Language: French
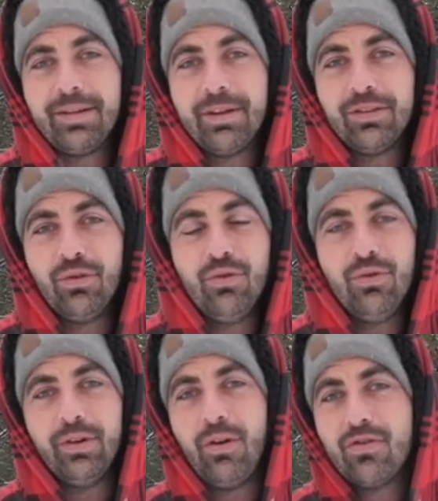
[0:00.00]

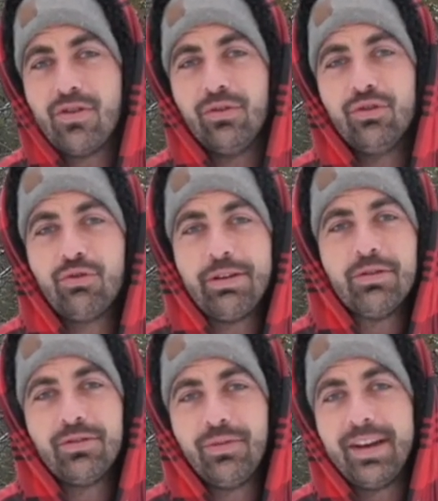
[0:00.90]
bientôt, encore de
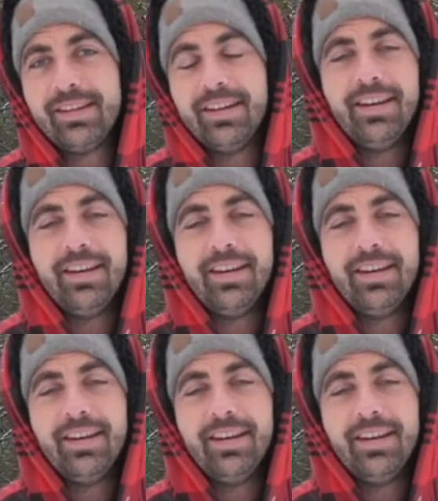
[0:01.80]
joyeuses fêtes